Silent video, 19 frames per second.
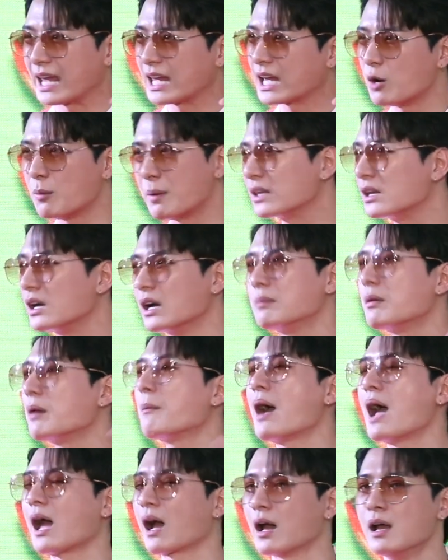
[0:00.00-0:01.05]
เข้ามาเยอะ
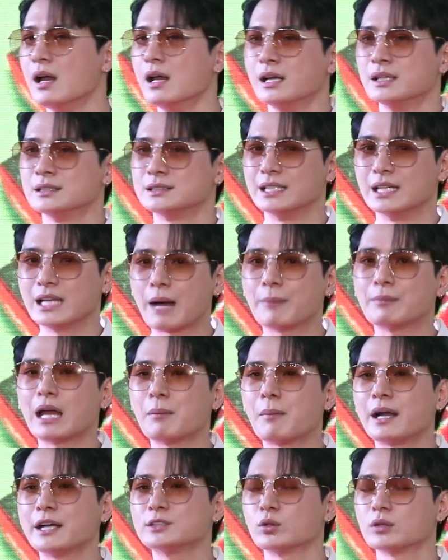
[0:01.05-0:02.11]
มากๆ สิ่งที่ทำได้
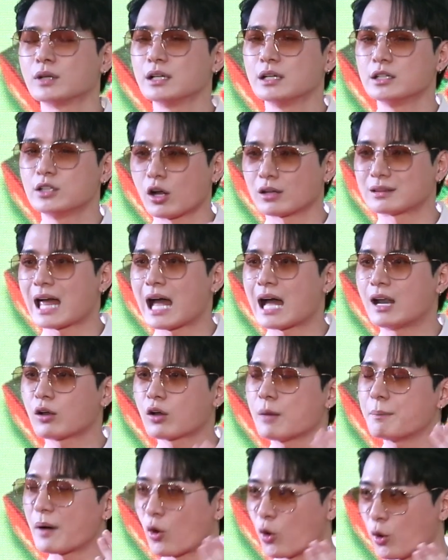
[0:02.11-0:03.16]
มากที่สุดก็คือหยอดตาแล้ว
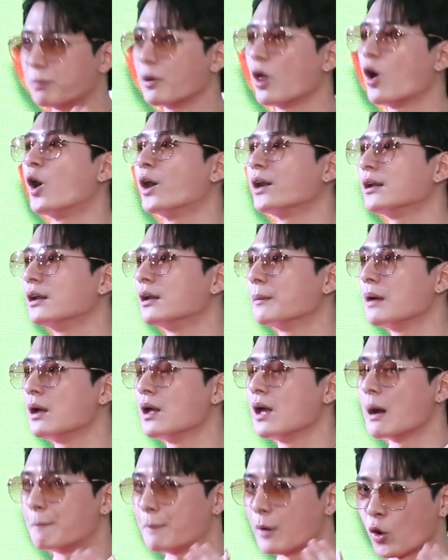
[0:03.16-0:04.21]
ก็ประคบร้อน
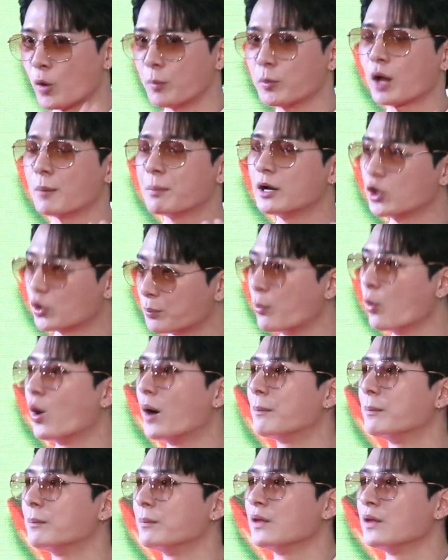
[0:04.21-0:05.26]
ประคบร้อนเพื่อลดบวม